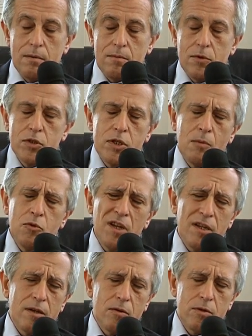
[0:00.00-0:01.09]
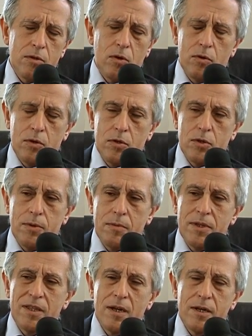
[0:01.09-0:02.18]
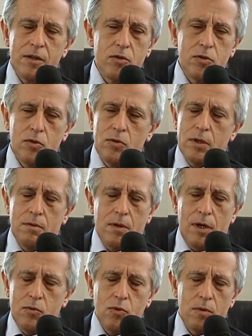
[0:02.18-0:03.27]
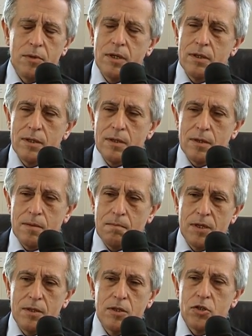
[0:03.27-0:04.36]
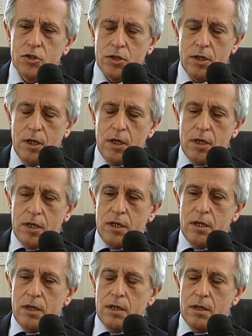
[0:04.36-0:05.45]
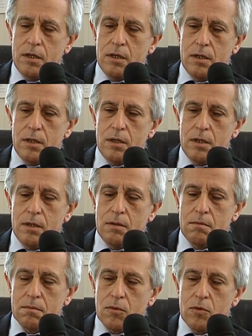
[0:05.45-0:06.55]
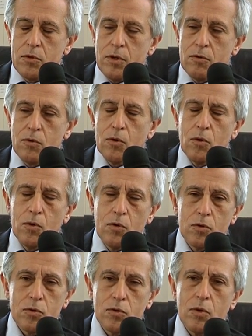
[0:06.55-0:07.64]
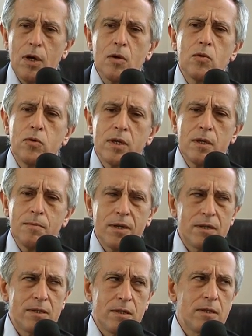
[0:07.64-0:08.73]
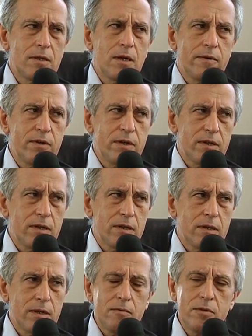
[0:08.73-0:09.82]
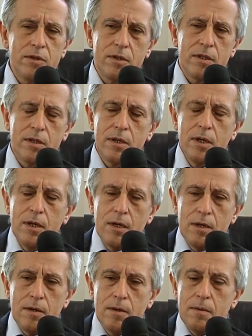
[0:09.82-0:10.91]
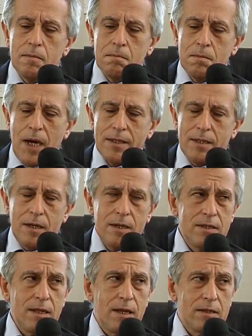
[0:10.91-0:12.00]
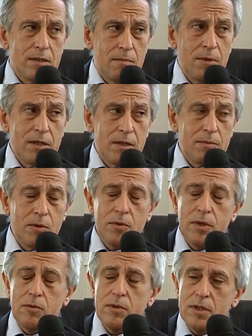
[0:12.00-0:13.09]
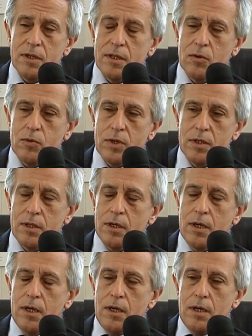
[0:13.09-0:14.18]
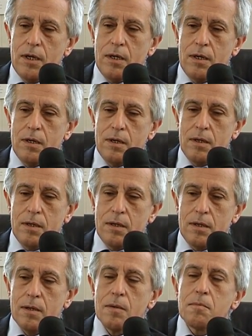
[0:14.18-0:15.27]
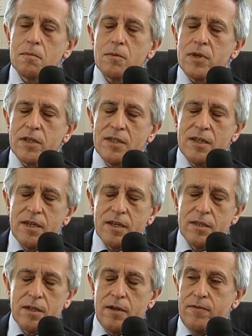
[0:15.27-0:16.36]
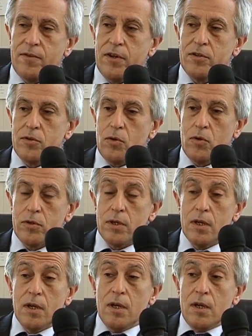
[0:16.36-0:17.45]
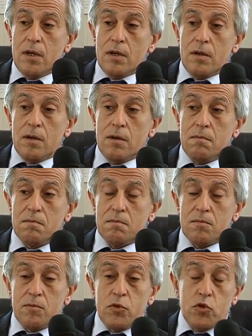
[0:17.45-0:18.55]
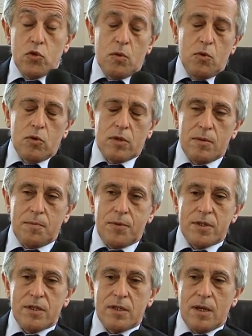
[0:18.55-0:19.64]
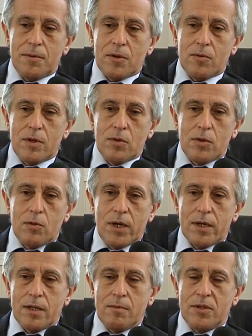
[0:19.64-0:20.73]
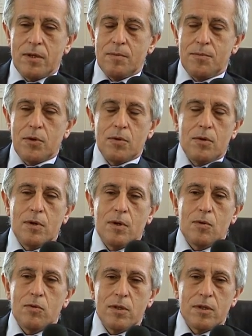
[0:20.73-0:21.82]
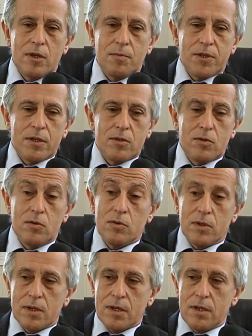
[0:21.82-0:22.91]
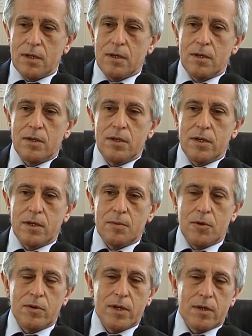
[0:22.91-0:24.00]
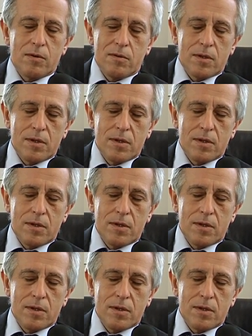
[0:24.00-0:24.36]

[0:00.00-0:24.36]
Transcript: diciamo, un elenco di idonei, cioè veramente la regione annualmente bandisce il, eh, dire, un concorso a cui chi pensa di avere i requisiti eh, manda l'istanza, manda i propri requisiti e quindi eh, si entra fra gli idoni. Ehm, vi sono molte perplessità per quanto riguarda per esempio alcune interpretazioni che eh, ieri poi ecco,